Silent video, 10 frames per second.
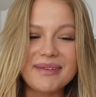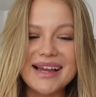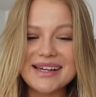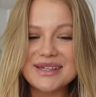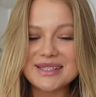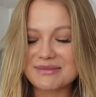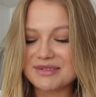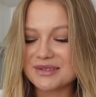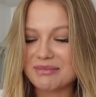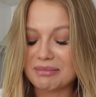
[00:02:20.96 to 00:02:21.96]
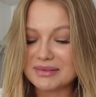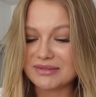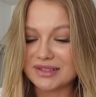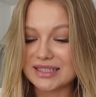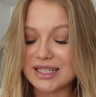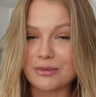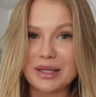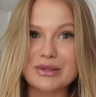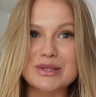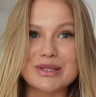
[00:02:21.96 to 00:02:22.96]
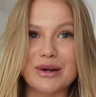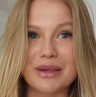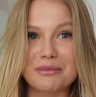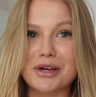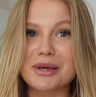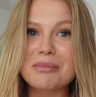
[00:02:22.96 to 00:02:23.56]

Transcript: ale jedziemy do babci właśnie na obiad od strony mojej